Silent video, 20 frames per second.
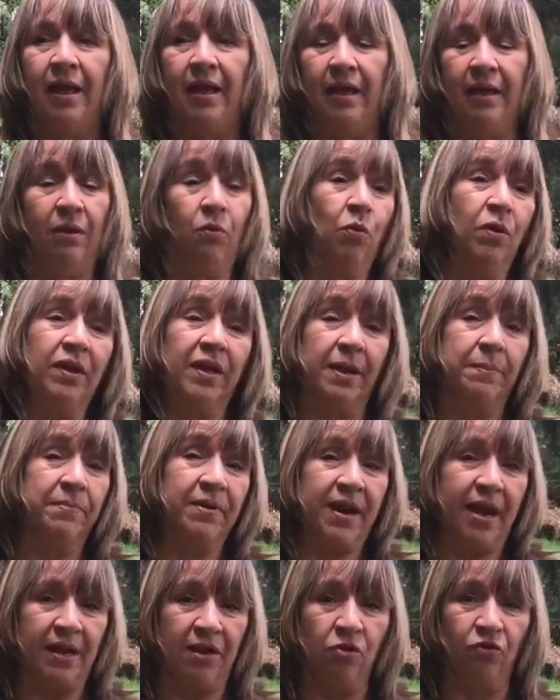Eh, Wilhelm
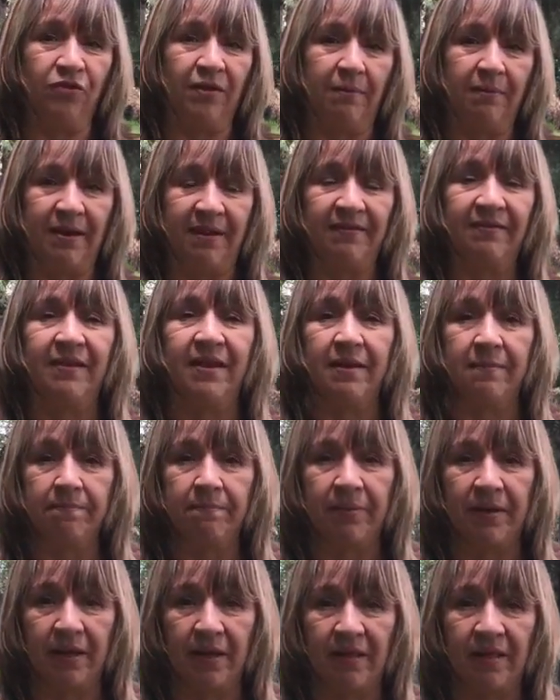Reich nos habla
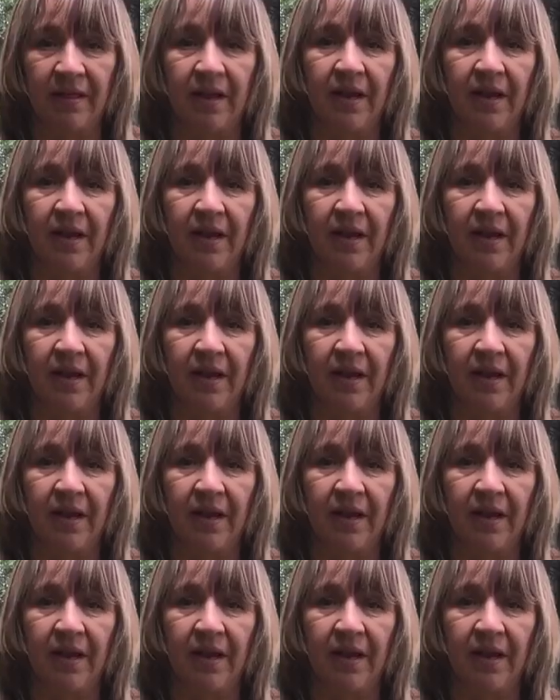siempre